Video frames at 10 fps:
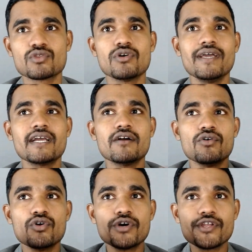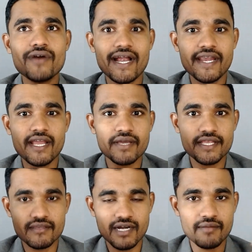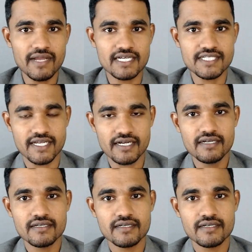तो एक और यू आइडिया मेरे दिमाग में आ जाएगा